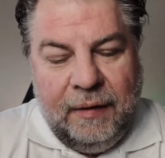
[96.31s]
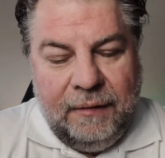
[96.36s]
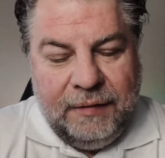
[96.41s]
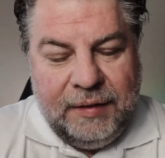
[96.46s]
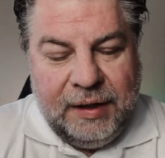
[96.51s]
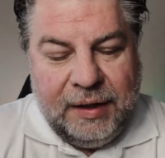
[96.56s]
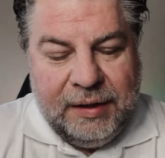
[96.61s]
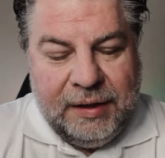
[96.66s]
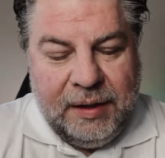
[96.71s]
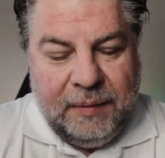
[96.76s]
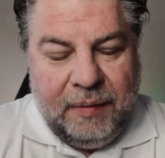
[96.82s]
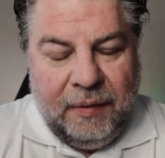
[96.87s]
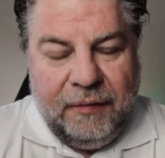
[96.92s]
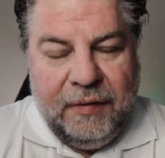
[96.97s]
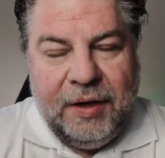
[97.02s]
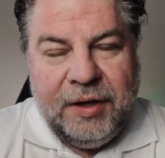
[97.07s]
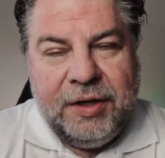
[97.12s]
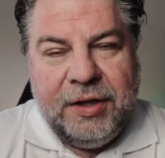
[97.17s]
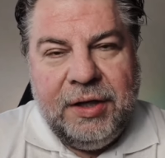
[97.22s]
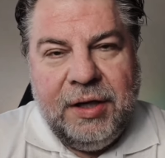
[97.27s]
w sekcji
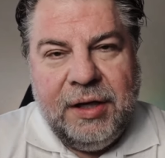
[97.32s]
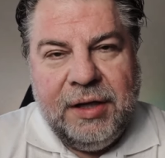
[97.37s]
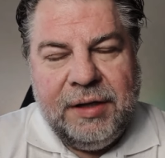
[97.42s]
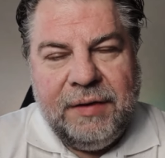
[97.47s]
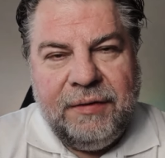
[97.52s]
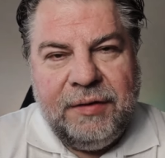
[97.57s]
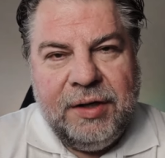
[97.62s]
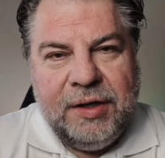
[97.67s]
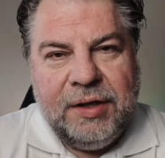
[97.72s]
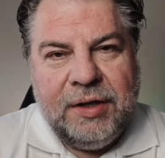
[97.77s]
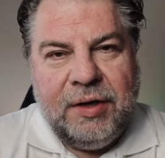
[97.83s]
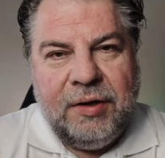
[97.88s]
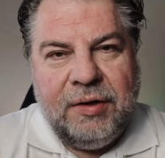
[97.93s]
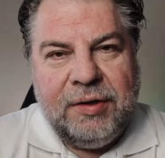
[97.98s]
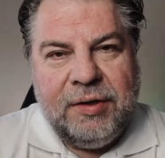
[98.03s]
powierzchnie jest wszystko,